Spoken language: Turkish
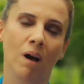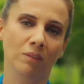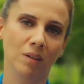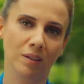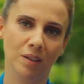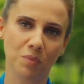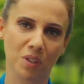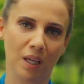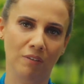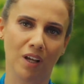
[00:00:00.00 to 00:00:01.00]
Allah
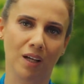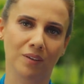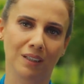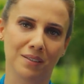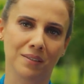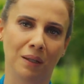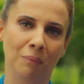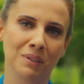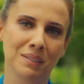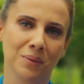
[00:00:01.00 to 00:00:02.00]
kimseyi evladıyla
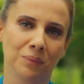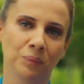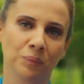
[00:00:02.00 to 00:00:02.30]
sınamasın